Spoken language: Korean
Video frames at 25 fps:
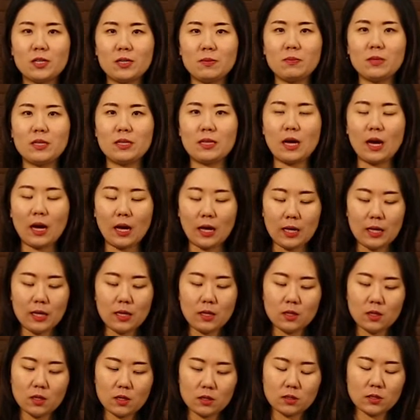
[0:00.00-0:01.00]
됩니다.
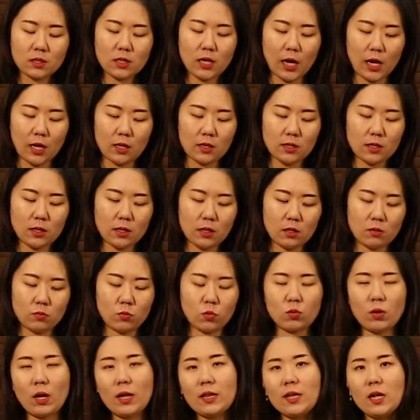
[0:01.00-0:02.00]
그게 아니라
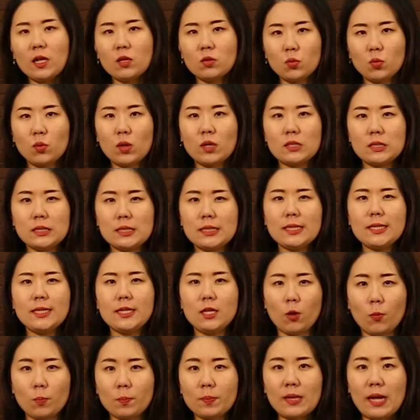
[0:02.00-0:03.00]
뭐 한 달 동안 쓸
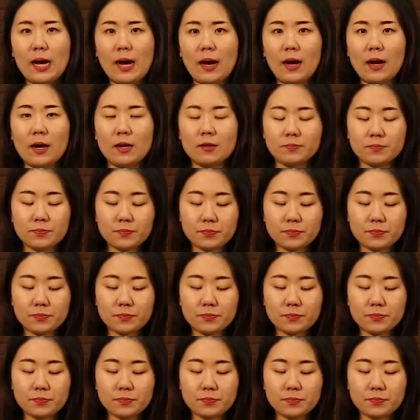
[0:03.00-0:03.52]
일이 없다.